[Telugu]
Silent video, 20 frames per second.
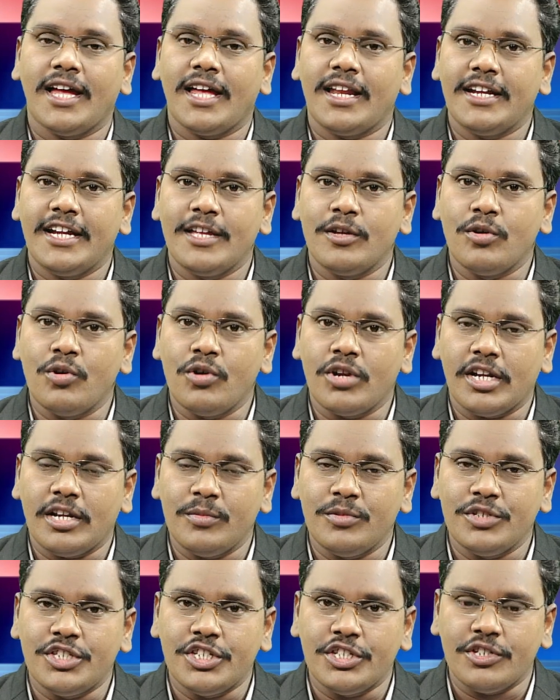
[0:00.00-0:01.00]
ఆల్రెడీ
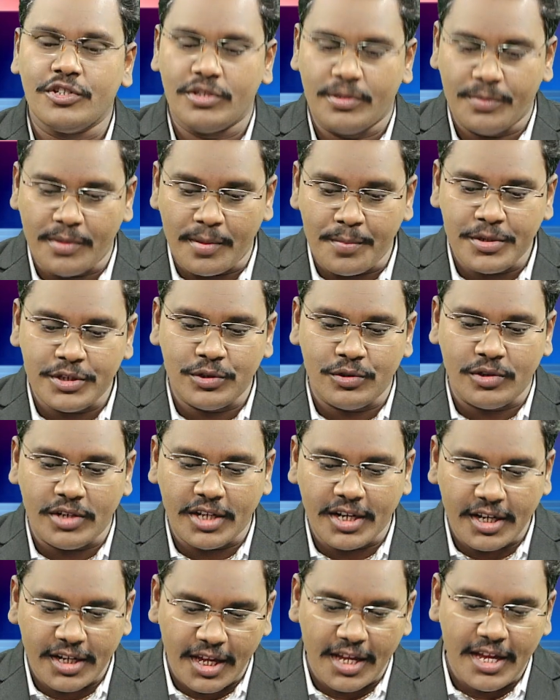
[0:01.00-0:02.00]
గోరంట్ల బుచ్చి చౌదరి
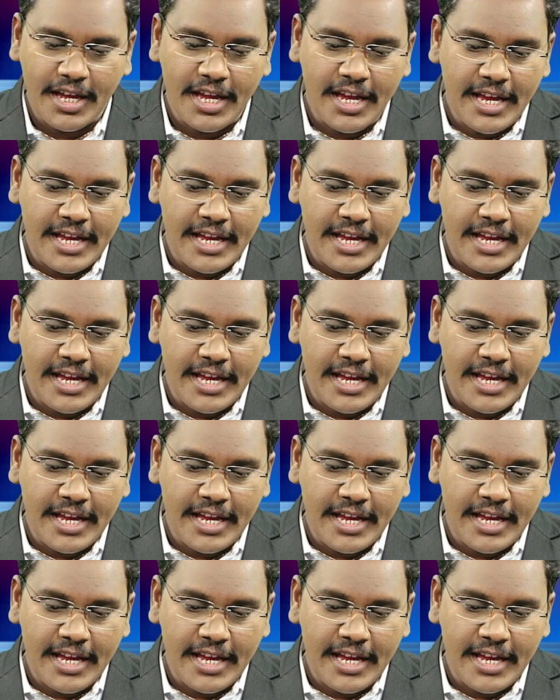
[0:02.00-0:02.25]
పంపిస్తున్నారట